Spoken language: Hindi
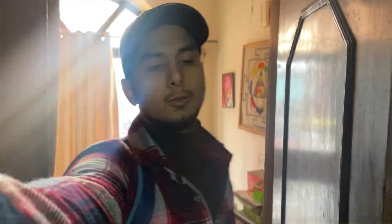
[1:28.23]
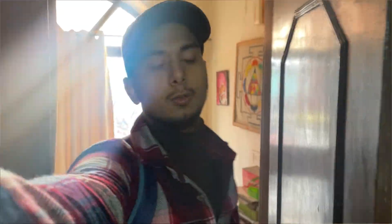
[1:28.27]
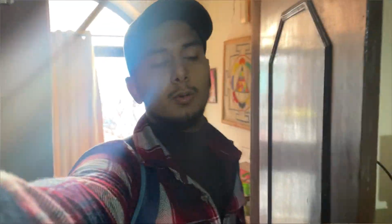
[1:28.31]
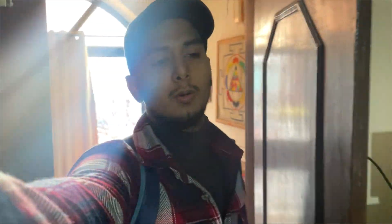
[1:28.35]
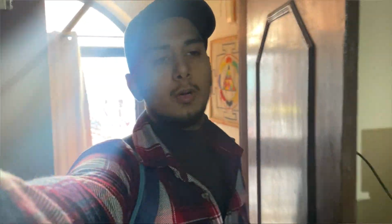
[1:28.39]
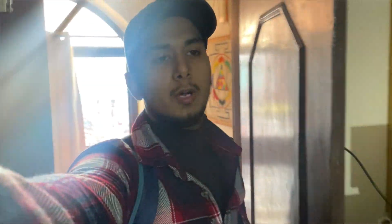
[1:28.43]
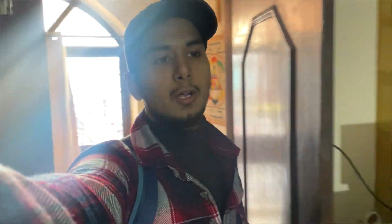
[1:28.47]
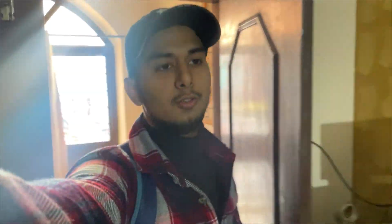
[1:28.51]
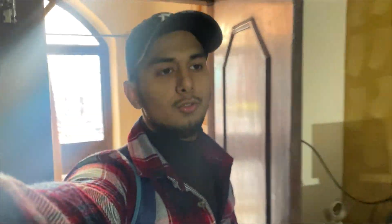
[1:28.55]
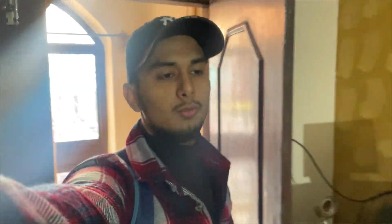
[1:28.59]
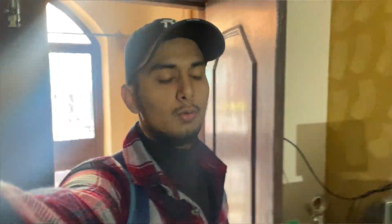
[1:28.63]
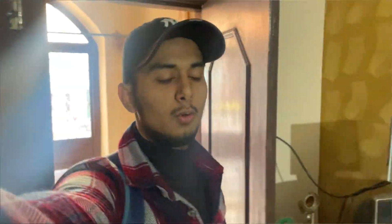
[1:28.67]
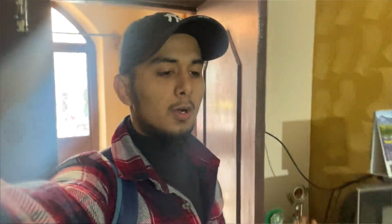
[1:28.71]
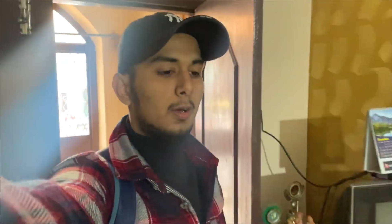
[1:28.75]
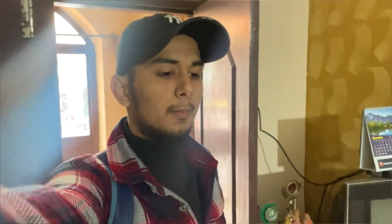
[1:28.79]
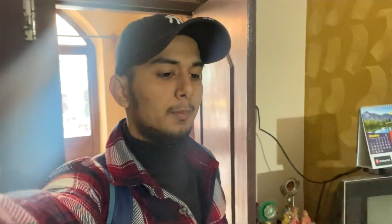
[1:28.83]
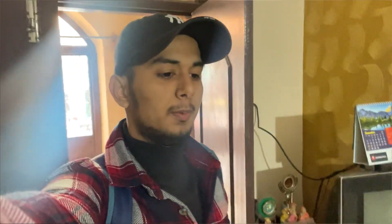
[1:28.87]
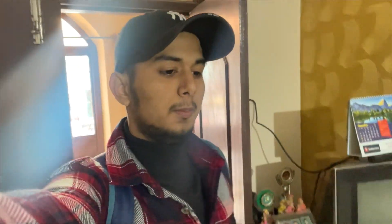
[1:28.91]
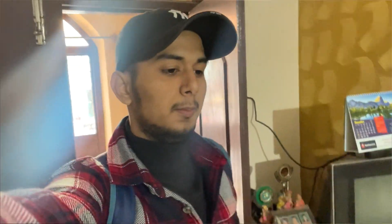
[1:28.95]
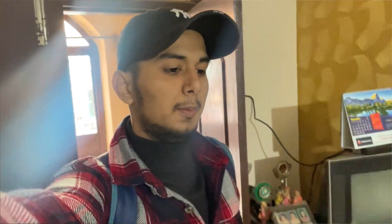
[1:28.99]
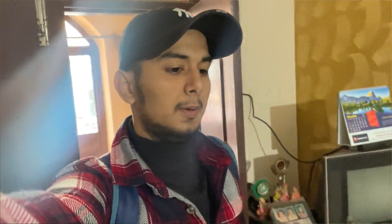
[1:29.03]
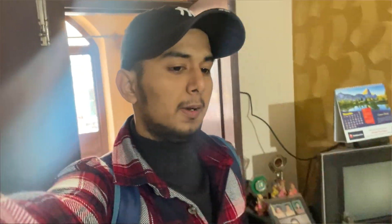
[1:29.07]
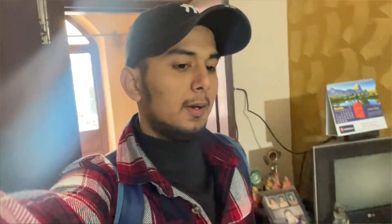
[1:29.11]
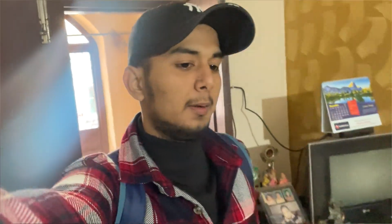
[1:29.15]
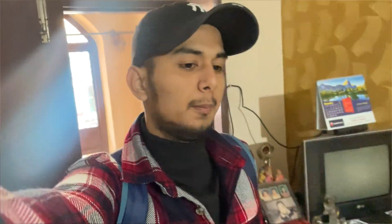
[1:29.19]
तो गाइस जुराब
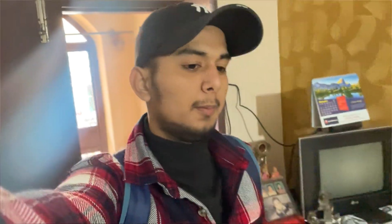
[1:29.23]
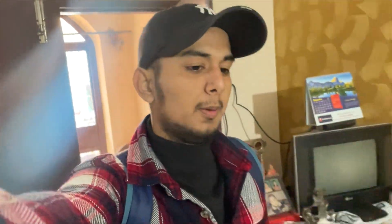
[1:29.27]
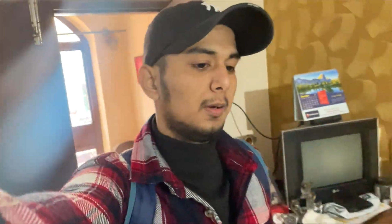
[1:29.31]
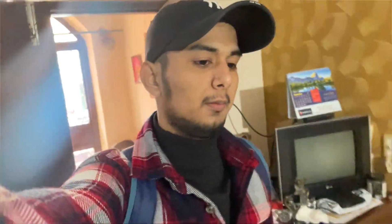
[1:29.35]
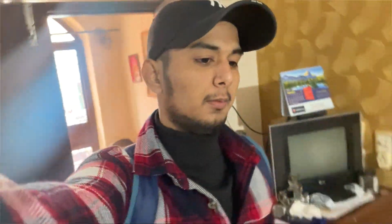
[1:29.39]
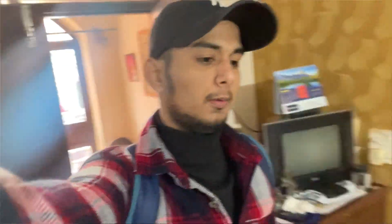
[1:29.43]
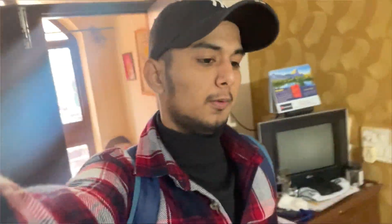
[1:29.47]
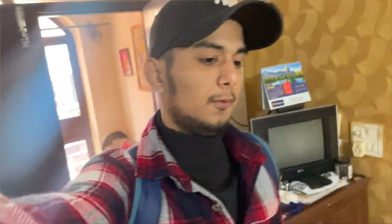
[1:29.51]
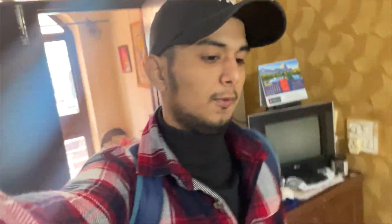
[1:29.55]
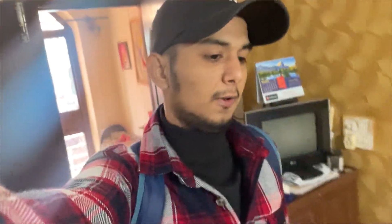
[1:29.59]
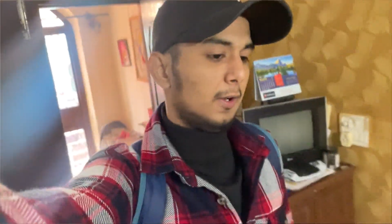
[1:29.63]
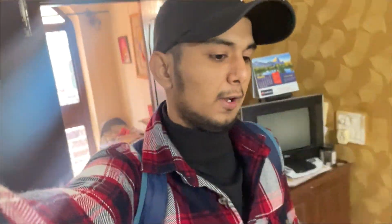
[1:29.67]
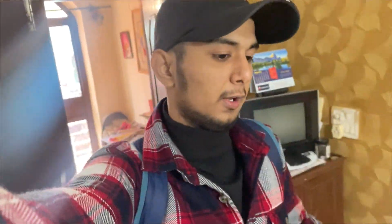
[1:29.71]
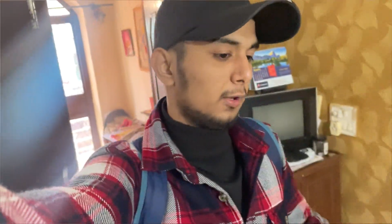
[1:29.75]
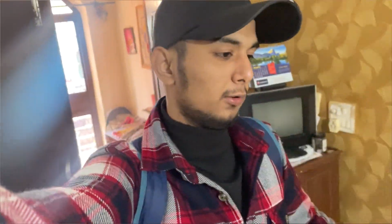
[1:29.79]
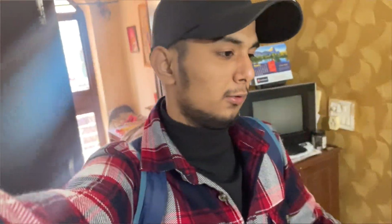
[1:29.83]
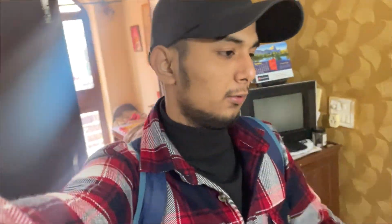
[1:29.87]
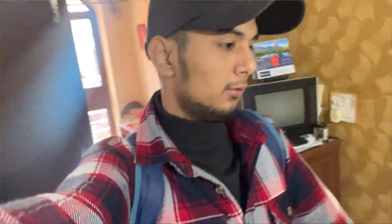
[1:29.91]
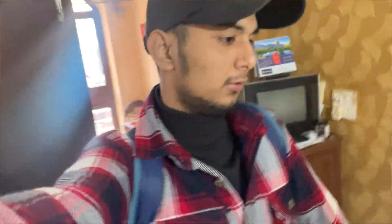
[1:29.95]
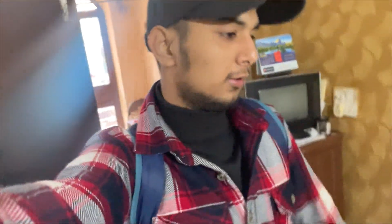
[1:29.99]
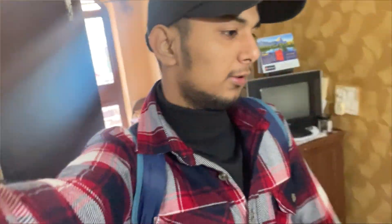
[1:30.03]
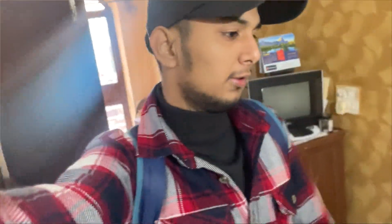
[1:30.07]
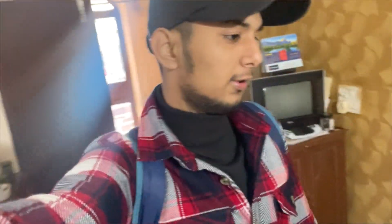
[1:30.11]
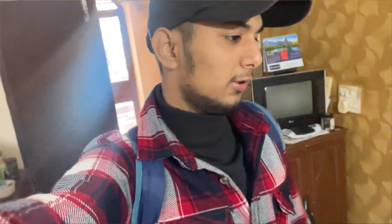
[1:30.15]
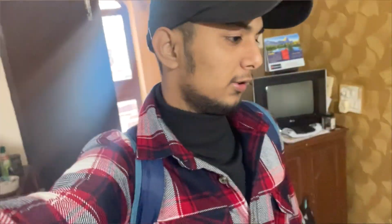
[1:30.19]
नहीं मिल रहा है मेरे भाई फिलहाल
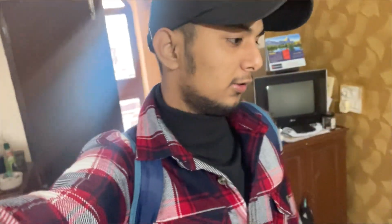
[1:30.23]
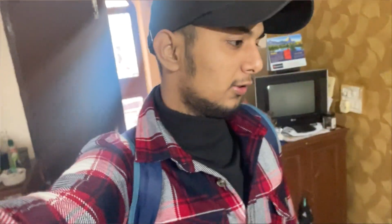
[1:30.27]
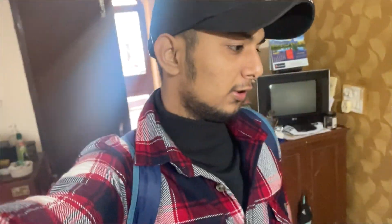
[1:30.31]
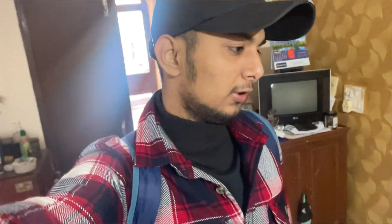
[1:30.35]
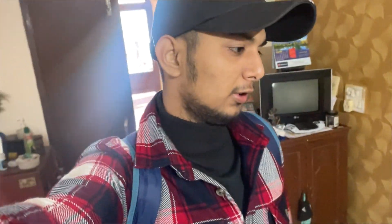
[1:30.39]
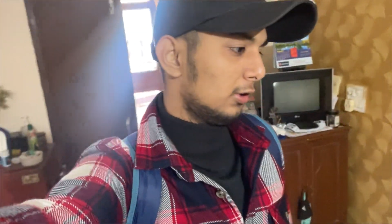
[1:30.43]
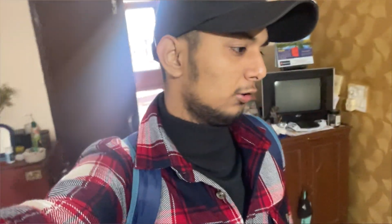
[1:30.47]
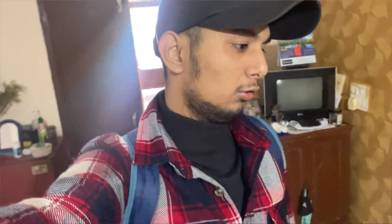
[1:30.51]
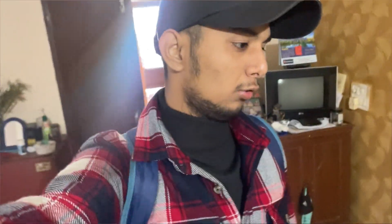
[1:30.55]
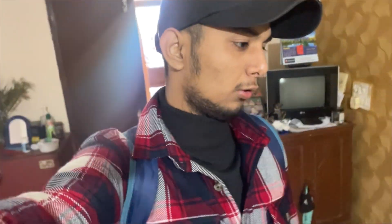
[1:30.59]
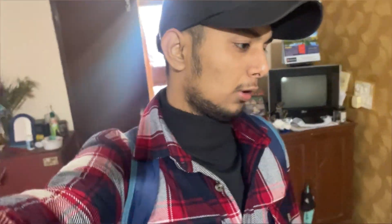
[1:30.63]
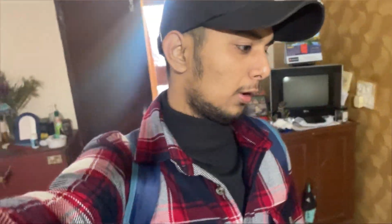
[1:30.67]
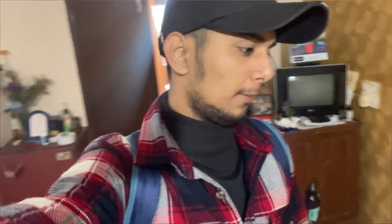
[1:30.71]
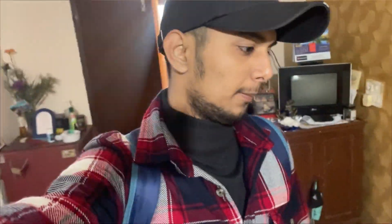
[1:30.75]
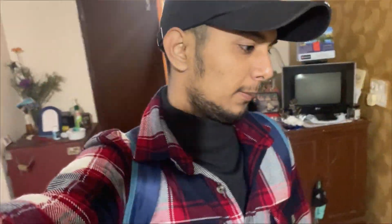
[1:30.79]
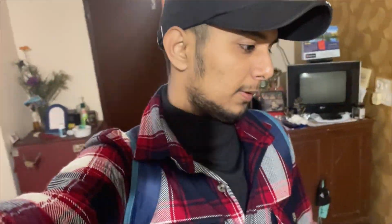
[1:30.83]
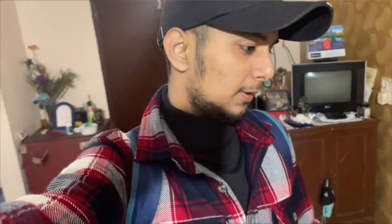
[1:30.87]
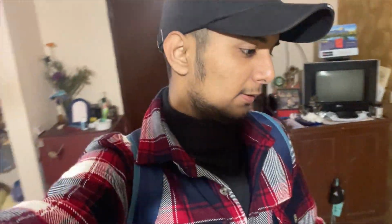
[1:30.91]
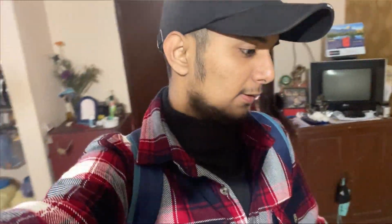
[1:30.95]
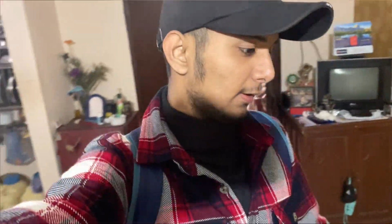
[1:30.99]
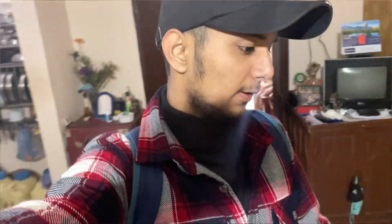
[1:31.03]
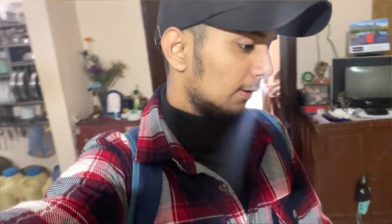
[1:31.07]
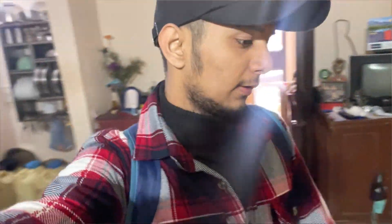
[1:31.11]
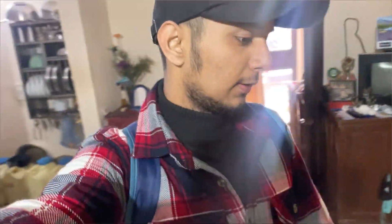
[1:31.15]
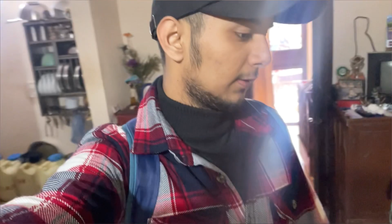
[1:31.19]
जल्दी जल्दी जुराब मिल
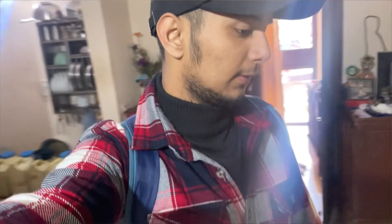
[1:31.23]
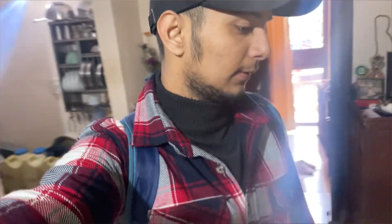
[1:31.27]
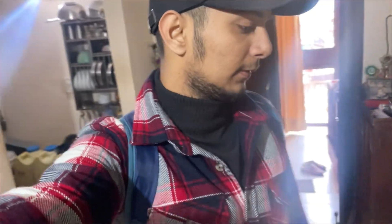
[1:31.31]
जाए